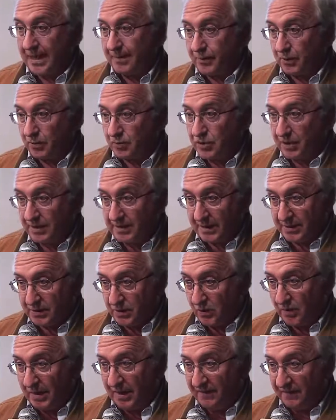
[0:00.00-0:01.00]
della
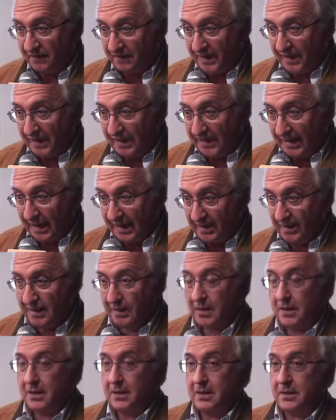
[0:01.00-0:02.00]
progettazione è finita,
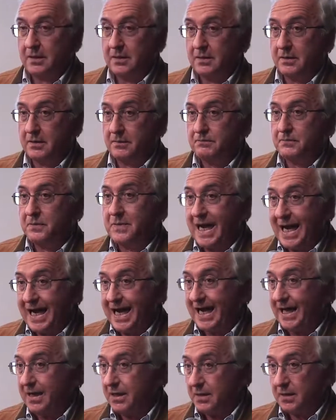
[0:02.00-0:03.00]
eh,
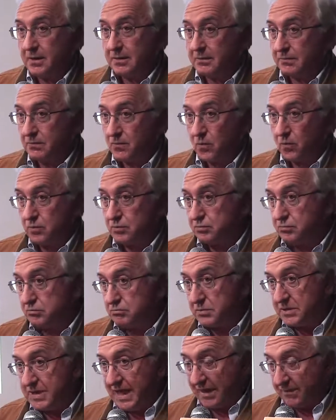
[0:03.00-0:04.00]
da
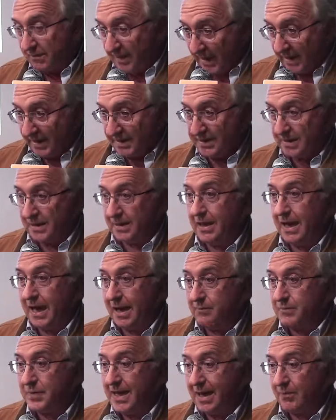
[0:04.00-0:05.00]
sei mesi
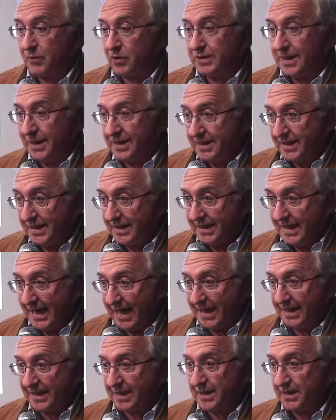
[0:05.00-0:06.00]
abbiamo degli
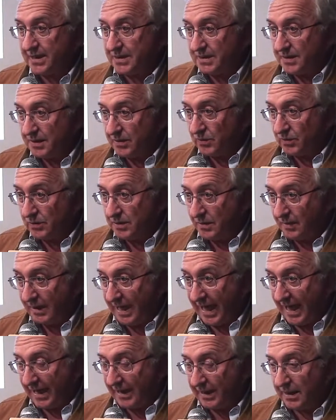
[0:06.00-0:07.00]
incarichi
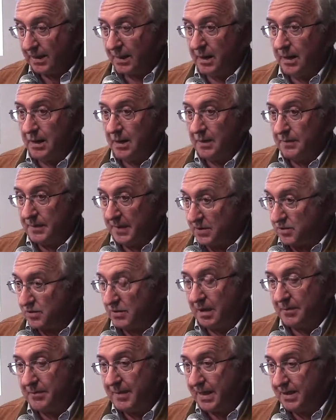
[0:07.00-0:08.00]
istituzionali,
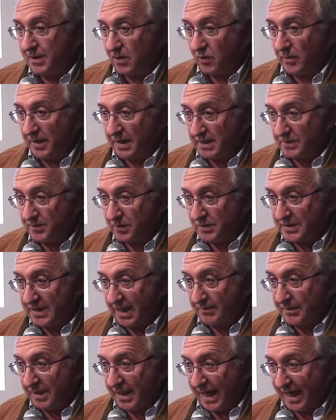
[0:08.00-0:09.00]
personalmente come
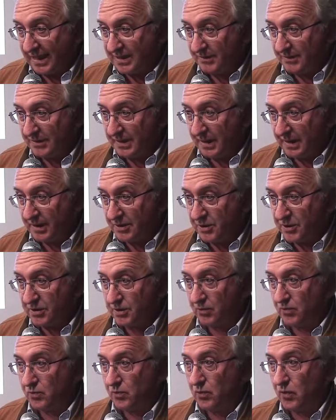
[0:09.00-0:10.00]
responsabile ASM del
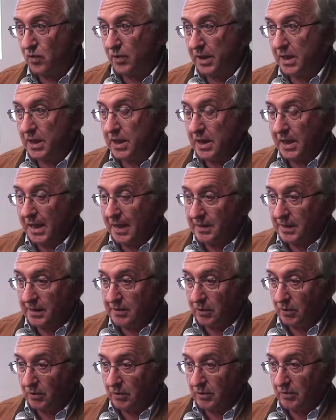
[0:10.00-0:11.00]
registro tumori e
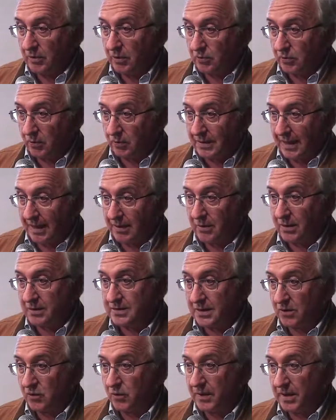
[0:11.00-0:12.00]
il dottor
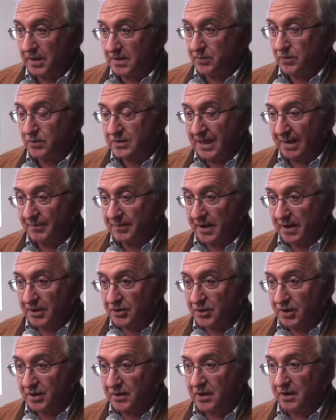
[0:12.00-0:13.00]
Carrozza come
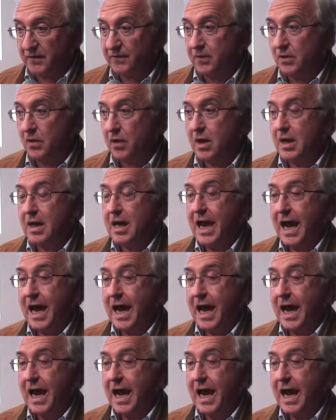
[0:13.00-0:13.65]
responsabile scientifico,